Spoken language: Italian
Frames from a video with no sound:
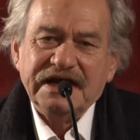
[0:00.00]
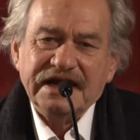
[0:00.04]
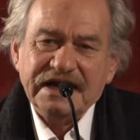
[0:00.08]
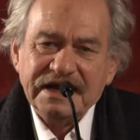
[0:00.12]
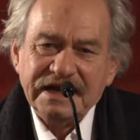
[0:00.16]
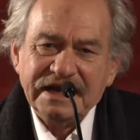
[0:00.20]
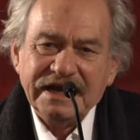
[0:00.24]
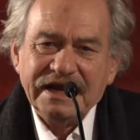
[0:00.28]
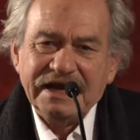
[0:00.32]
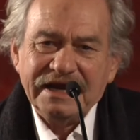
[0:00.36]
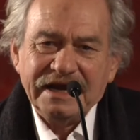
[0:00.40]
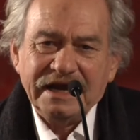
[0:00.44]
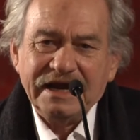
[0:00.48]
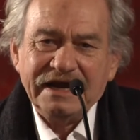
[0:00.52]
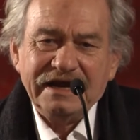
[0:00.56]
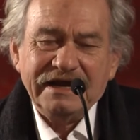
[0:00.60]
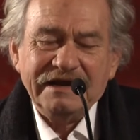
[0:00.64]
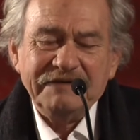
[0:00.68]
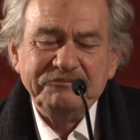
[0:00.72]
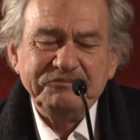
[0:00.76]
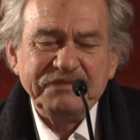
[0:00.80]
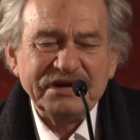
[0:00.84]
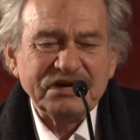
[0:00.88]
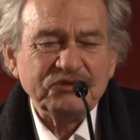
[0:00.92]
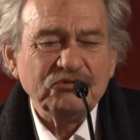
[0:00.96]
e, e,
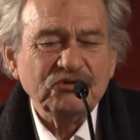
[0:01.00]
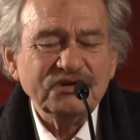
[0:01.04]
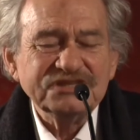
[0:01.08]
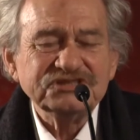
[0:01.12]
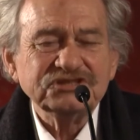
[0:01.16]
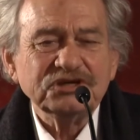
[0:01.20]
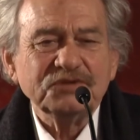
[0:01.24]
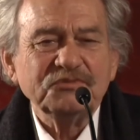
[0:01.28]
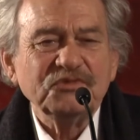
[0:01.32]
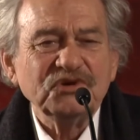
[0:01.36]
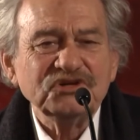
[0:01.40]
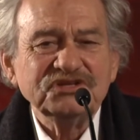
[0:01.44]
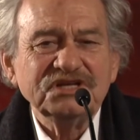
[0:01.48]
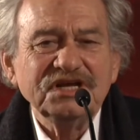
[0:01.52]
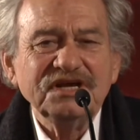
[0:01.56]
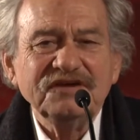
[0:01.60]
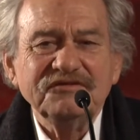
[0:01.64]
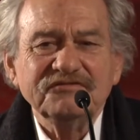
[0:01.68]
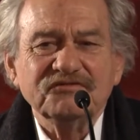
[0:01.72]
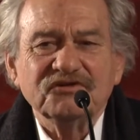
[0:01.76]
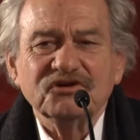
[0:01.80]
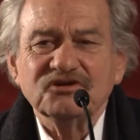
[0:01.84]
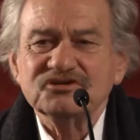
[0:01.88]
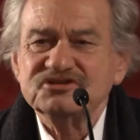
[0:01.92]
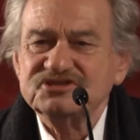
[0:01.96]
e per questo
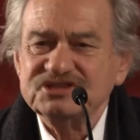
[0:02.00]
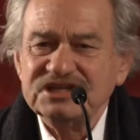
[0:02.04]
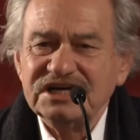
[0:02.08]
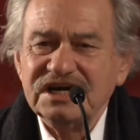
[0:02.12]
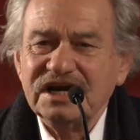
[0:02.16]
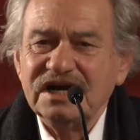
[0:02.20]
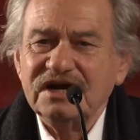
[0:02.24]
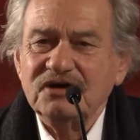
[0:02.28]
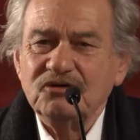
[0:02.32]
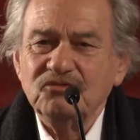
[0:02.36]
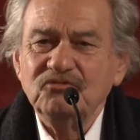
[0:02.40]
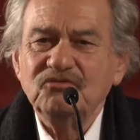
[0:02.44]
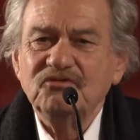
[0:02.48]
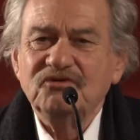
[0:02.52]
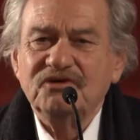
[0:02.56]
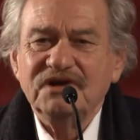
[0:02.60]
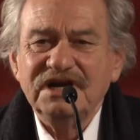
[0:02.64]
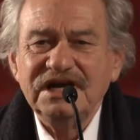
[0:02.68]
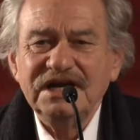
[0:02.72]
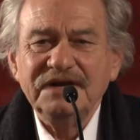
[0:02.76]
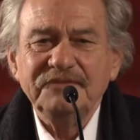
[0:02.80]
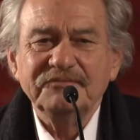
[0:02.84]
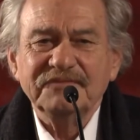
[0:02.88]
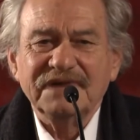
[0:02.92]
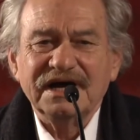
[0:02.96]
motivo c'era un
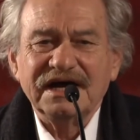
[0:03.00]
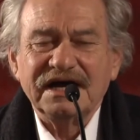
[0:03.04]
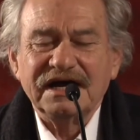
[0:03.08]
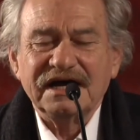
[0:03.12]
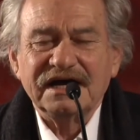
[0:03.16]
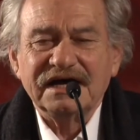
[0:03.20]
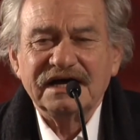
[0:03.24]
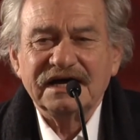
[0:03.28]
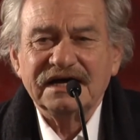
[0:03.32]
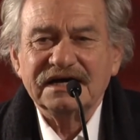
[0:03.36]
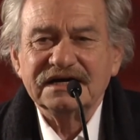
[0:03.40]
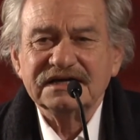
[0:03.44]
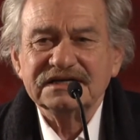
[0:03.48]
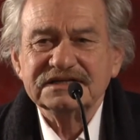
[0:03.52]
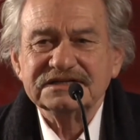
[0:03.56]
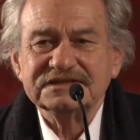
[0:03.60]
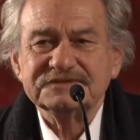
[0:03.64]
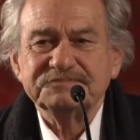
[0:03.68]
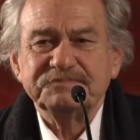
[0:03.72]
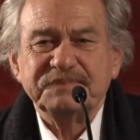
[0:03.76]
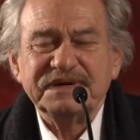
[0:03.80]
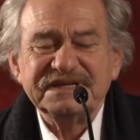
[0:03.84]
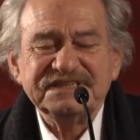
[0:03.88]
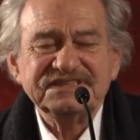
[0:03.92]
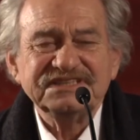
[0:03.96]
clima
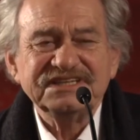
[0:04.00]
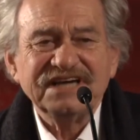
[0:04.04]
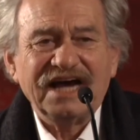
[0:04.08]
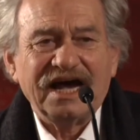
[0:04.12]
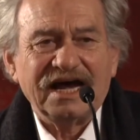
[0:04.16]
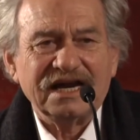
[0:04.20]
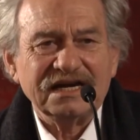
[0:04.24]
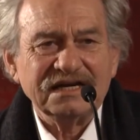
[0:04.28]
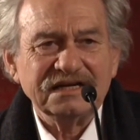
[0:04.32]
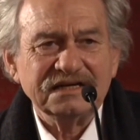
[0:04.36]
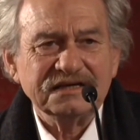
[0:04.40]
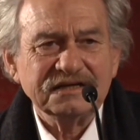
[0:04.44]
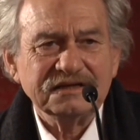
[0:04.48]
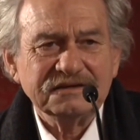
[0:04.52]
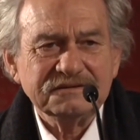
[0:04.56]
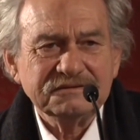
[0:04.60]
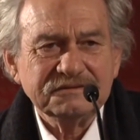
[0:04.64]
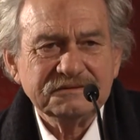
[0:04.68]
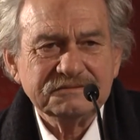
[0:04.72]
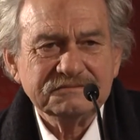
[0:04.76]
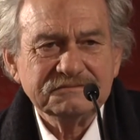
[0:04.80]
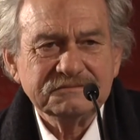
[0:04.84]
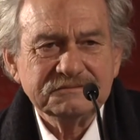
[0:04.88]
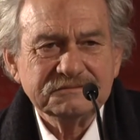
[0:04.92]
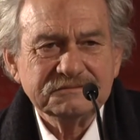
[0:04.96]
speciale